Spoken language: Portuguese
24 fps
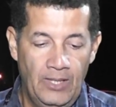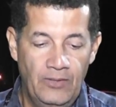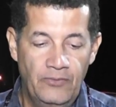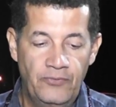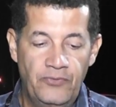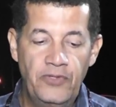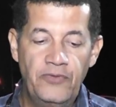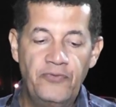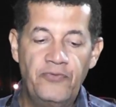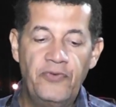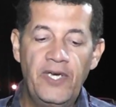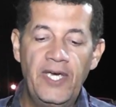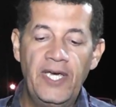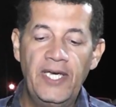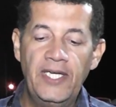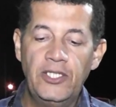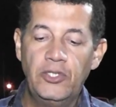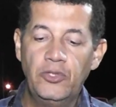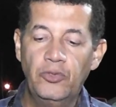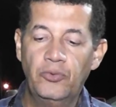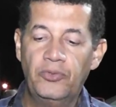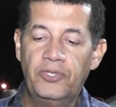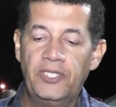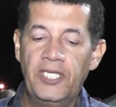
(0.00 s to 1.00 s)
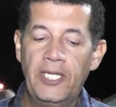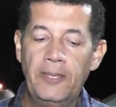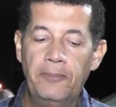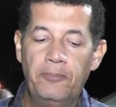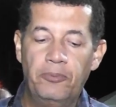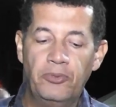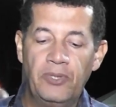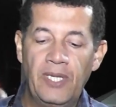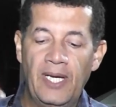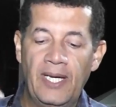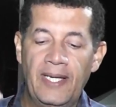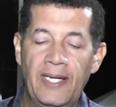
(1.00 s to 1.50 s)
Viveis num
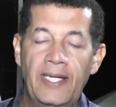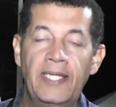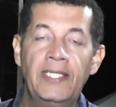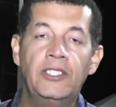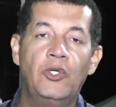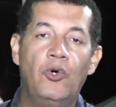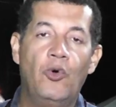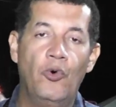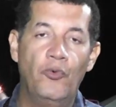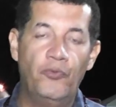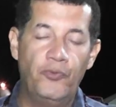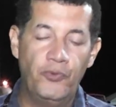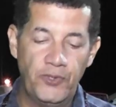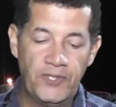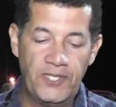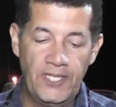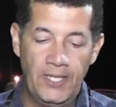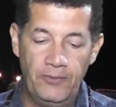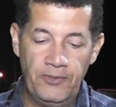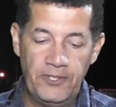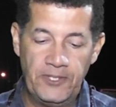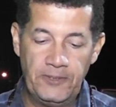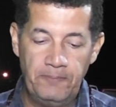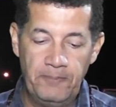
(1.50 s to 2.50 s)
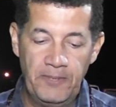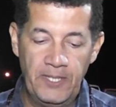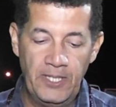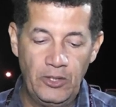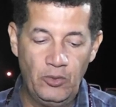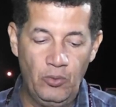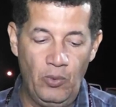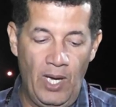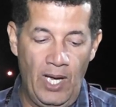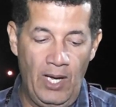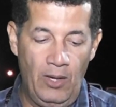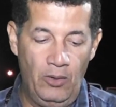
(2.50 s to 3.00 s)
tempo da grande confusão
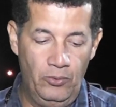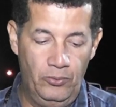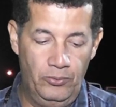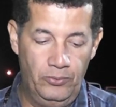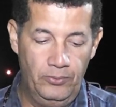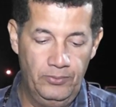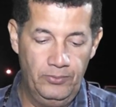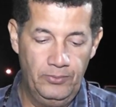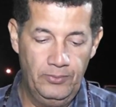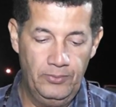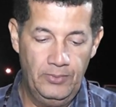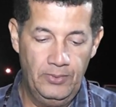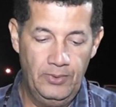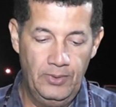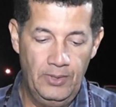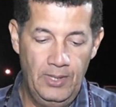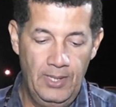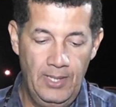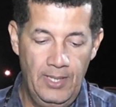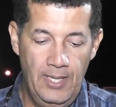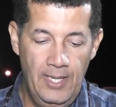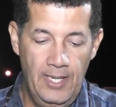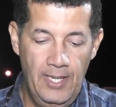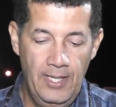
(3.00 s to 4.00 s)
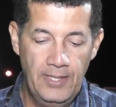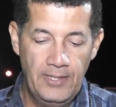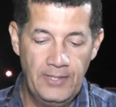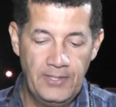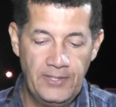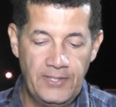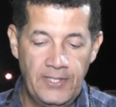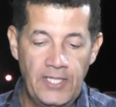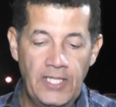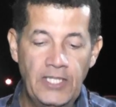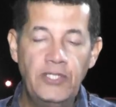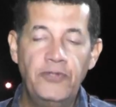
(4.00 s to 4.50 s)
espiritual.
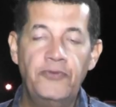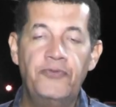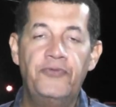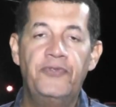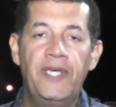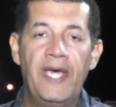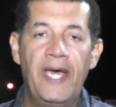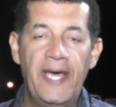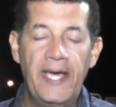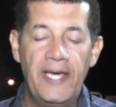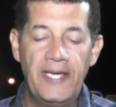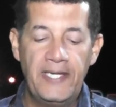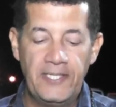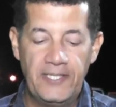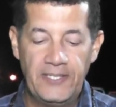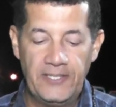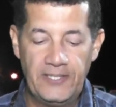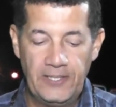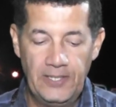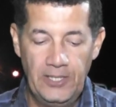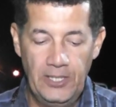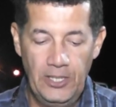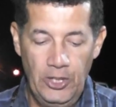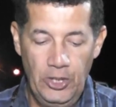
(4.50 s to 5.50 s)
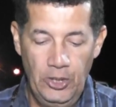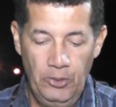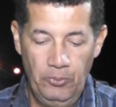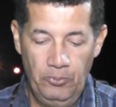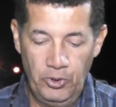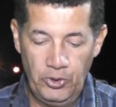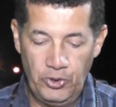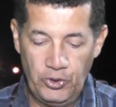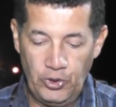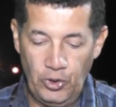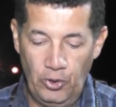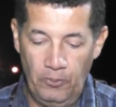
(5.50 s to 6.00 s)
Sede fiéis,
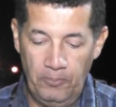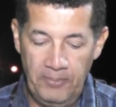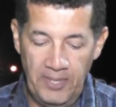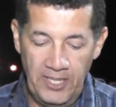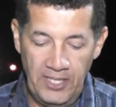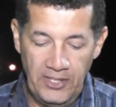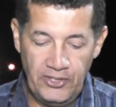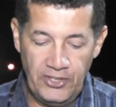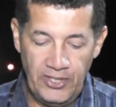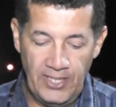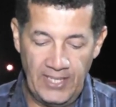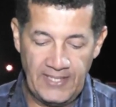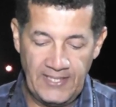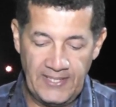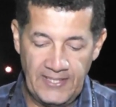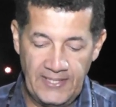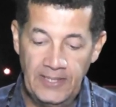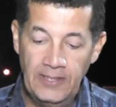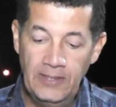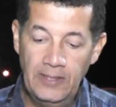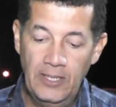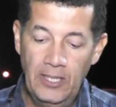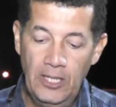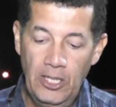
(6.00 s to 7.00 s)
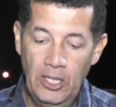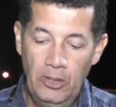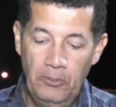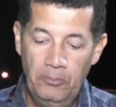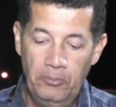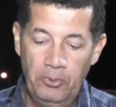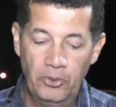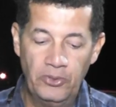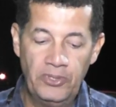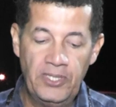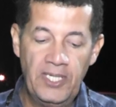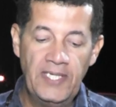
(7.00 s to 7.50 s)
pois somente assim
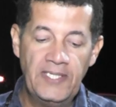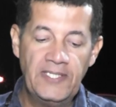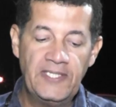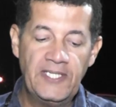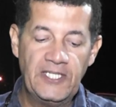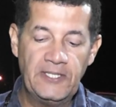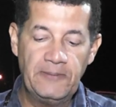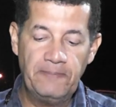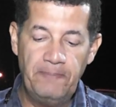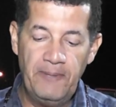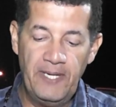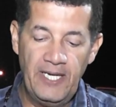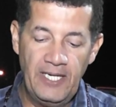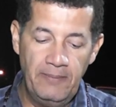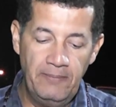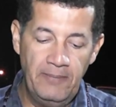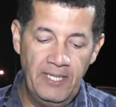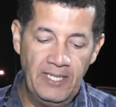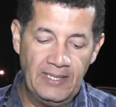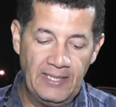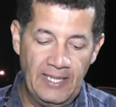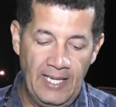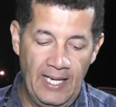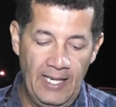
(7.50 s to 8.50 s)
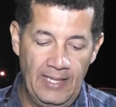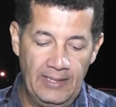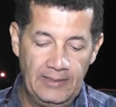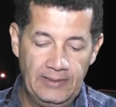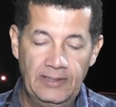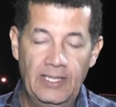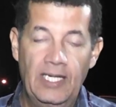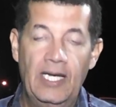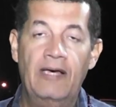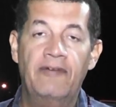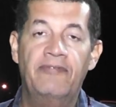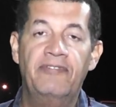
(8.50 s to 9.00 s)
podeis experimentar
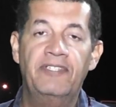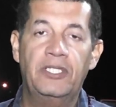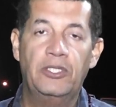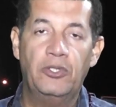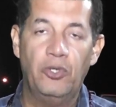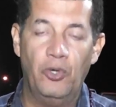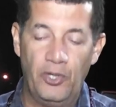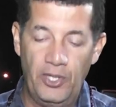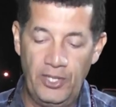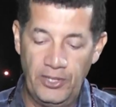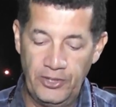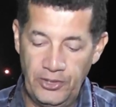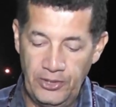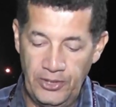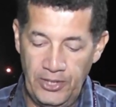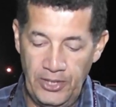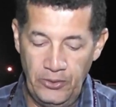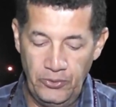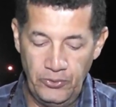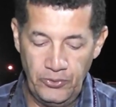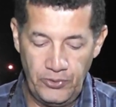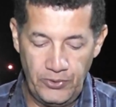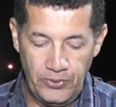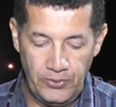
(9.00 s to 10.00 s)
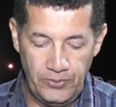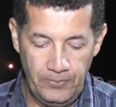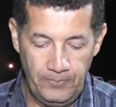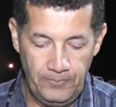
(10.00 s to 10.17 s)
a vitória de Deus.